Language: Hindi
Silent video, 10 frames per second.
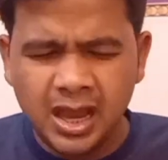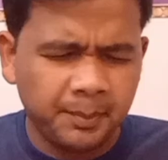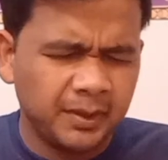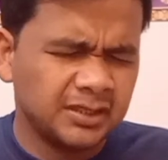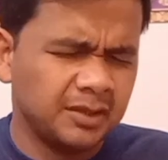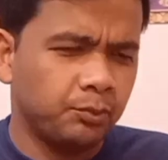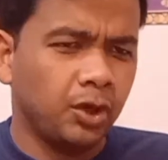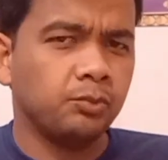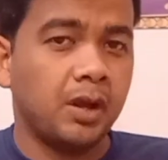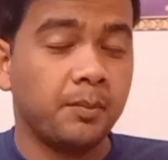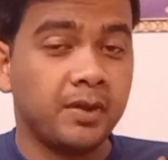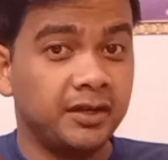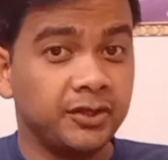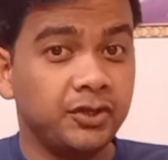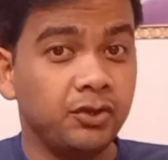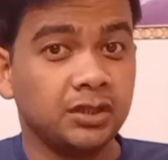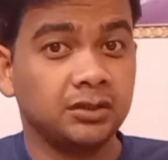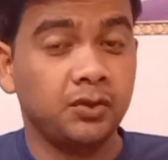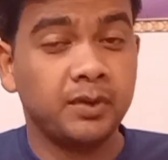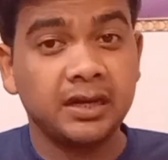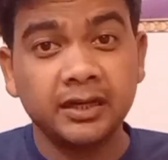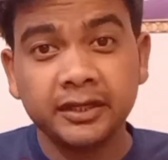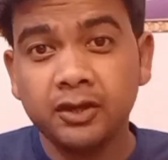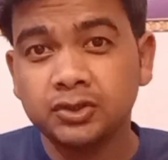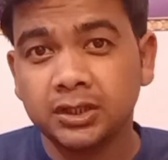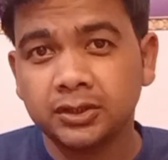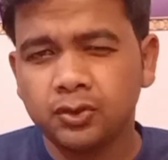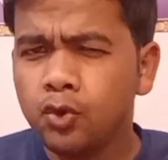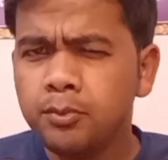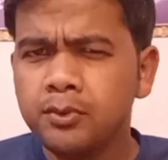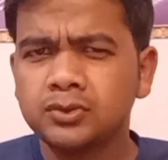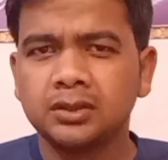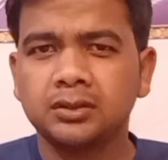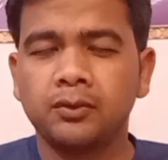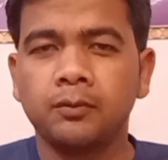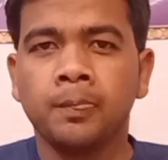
आपके साथ बहुत बुरा आप एक लड़की हो सकते हो एक लड़के हो सकते हो कोई भी हो सकते हो